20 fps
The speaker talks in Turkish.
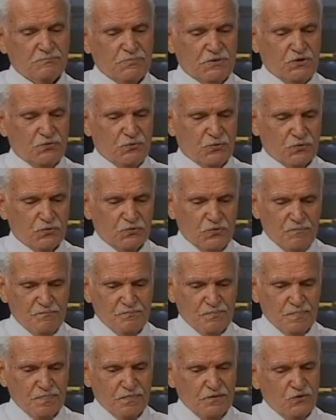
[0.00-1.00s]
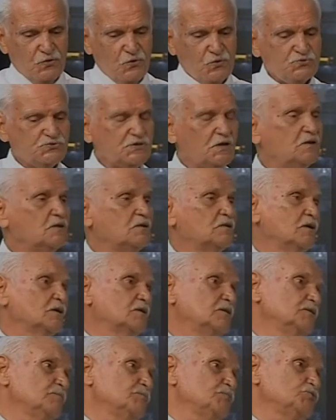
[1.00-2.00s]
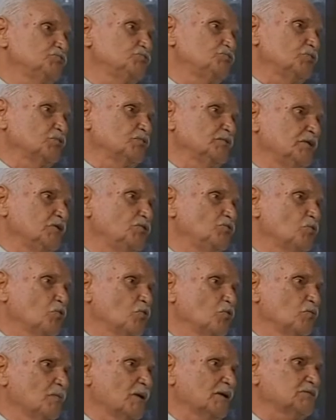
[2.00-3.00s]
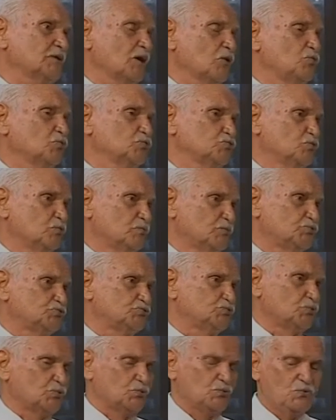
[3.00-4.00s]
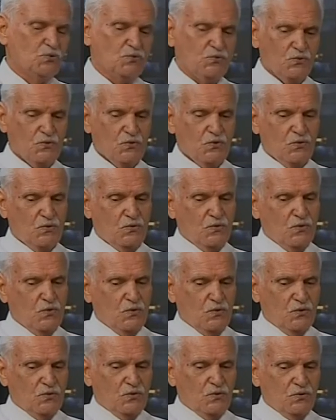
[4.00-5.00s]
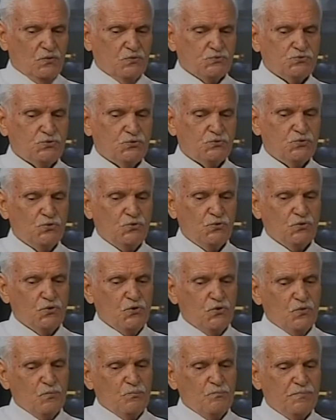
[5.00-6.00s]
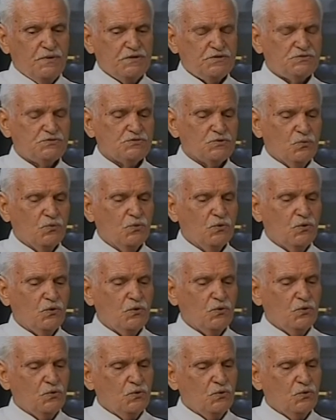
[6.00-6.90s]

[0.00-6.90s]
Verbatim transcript: biliyorum öncelikle Kıbrıs Türkleri yok olmaktan kurtulmuştur. Çünkü biz o